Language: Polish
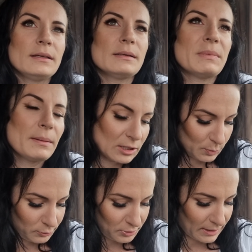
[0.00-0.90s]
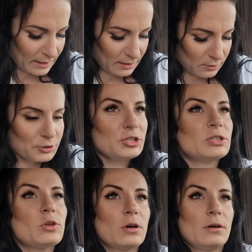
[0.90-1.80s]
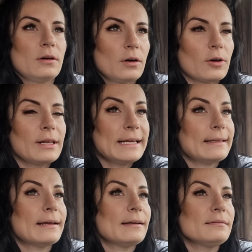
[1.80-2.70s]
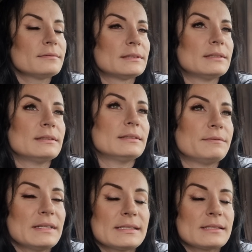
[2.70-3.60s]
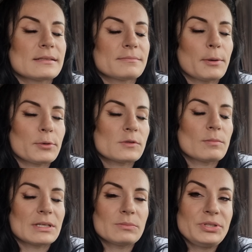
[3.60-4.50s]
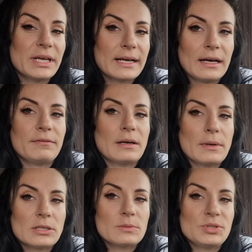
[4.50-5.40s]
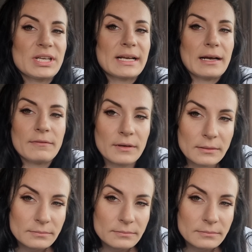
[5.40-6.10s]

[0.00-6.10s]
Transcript: mam jakieś półtorej godziny do Orlena, yy, więc po prostu marzy mi się kawa, marzy mi się kawa.